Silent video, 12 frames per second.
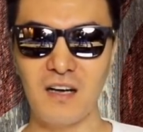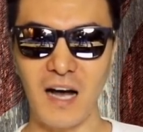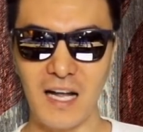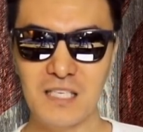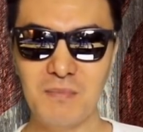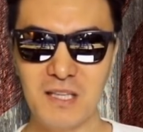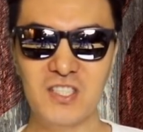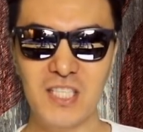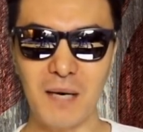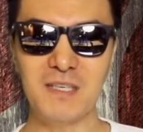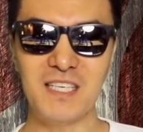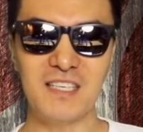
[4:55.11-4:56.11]
아침에
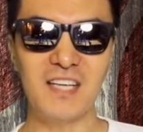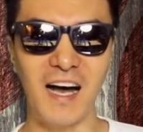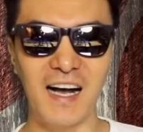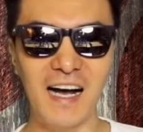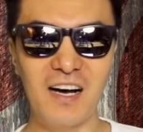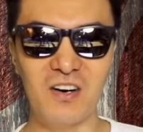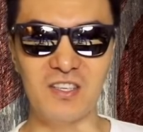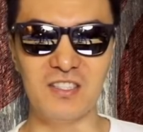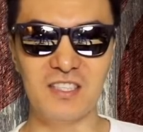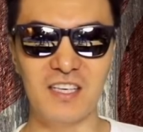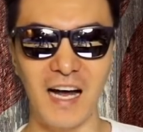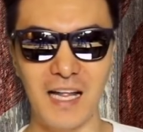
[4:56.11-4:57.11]
늦잠을 자서 안 간
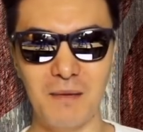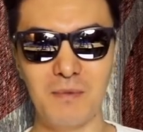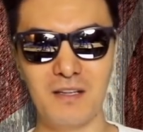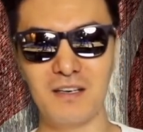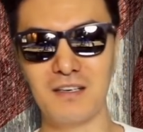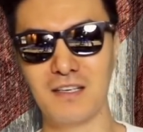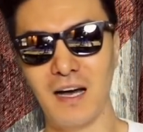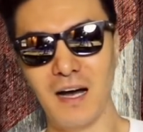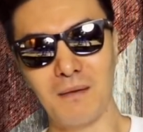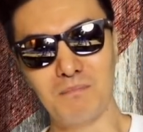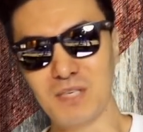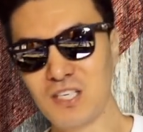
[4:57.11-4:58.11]
거든지 아니면은
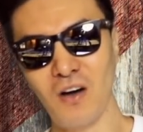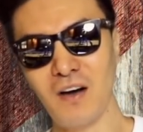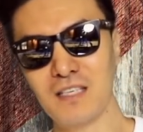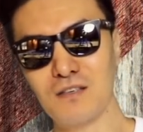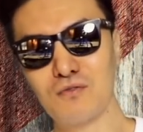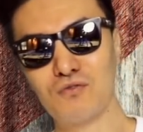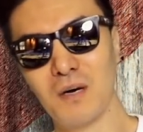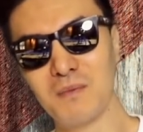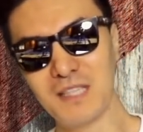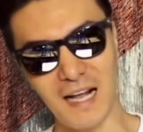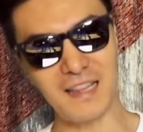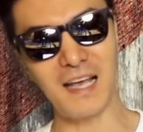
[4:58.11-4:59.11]
그냥 미쳐가지고 수업을
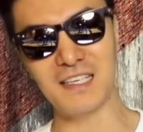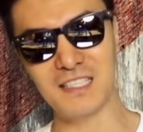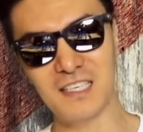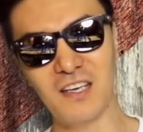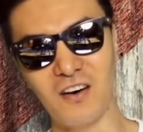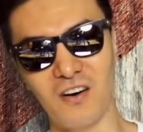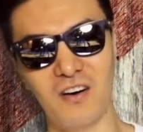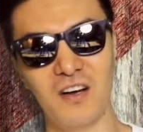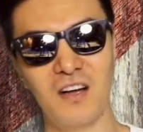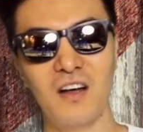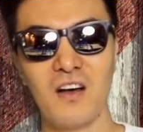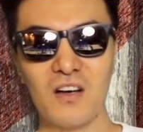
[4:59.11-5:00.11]
땡땡이 챙겨
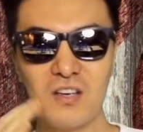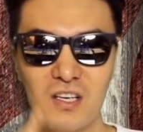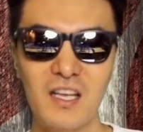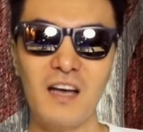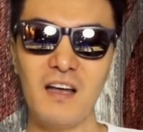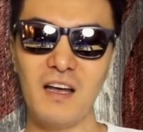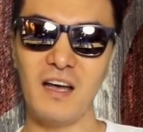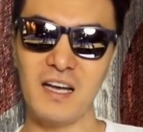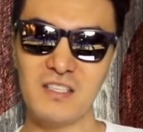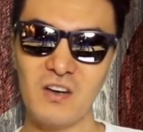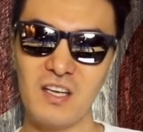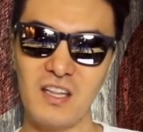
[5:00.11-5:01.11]
그렇게
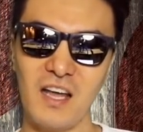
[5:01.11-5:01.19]
해석이